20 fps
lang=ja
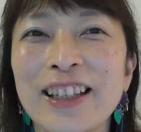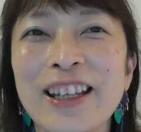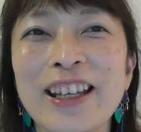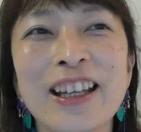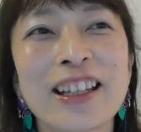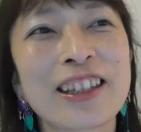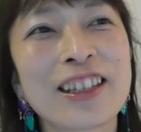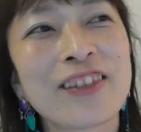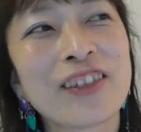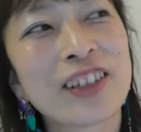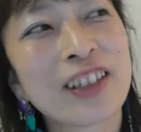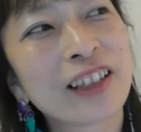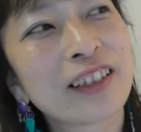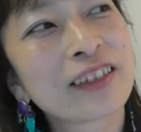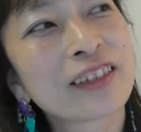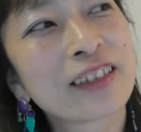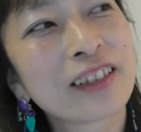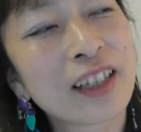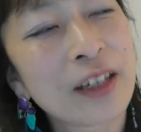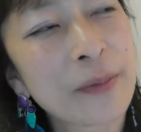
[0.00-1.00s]
でやってみた
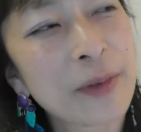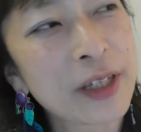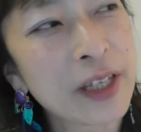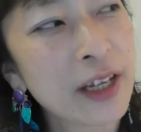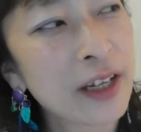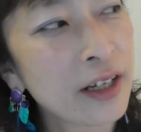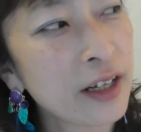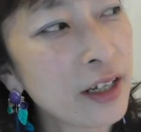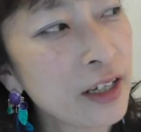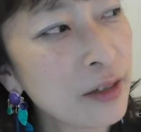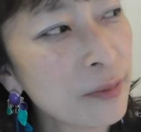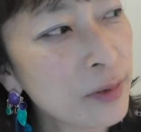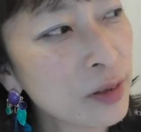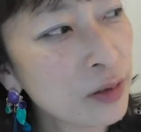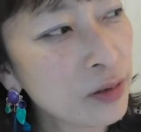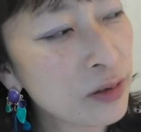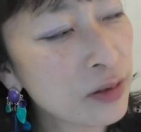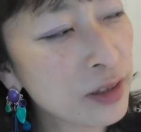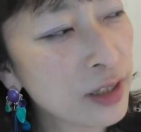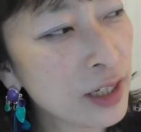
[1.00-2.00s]
くて、まあ、代官山
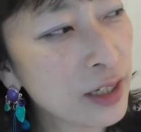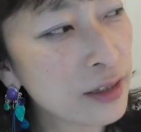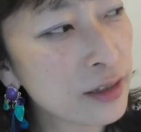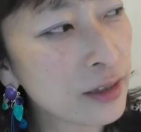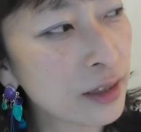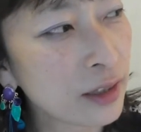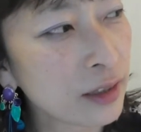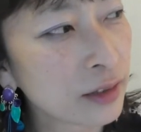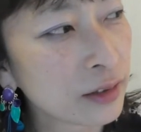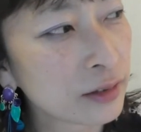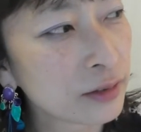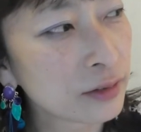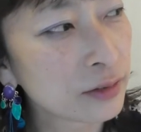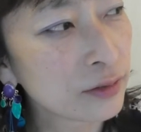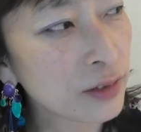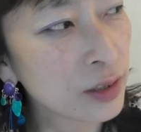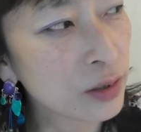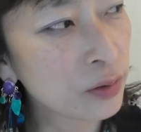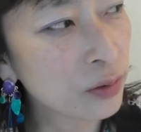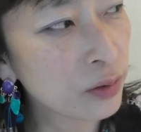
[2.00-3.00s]
の蔦屋さん
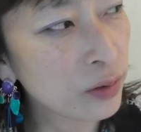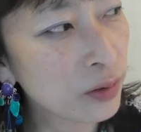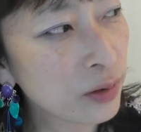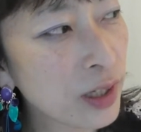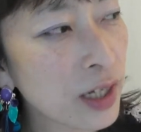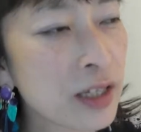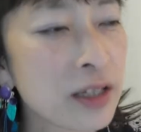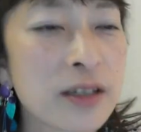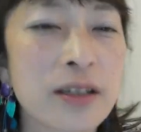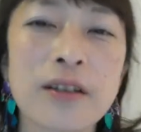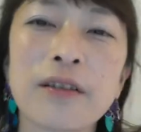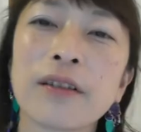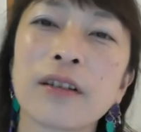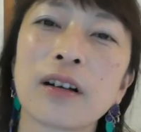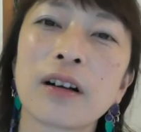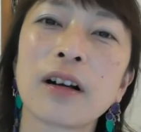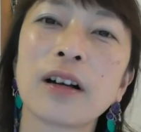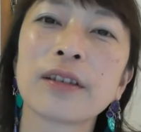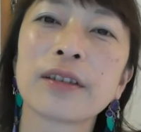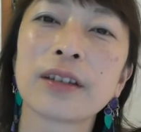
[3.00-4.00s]
はそういう感じでは
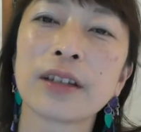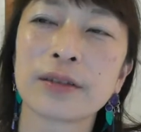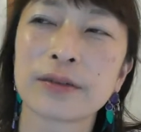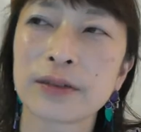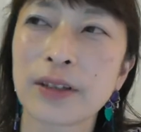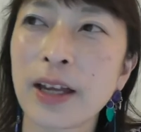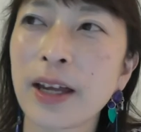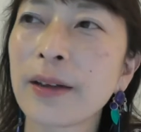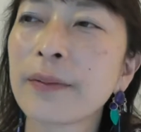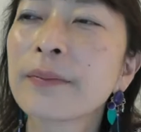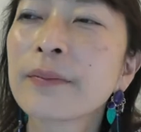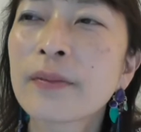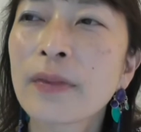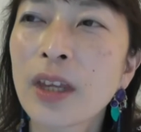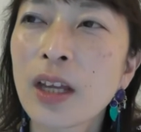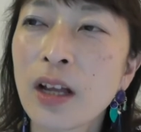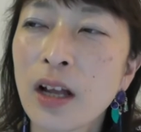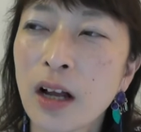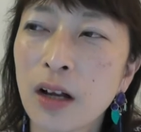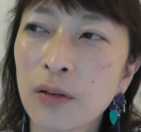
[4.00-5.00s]
なかったので
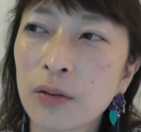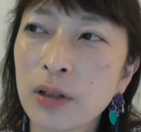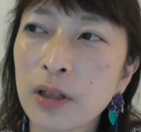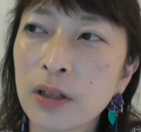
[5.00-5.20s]
函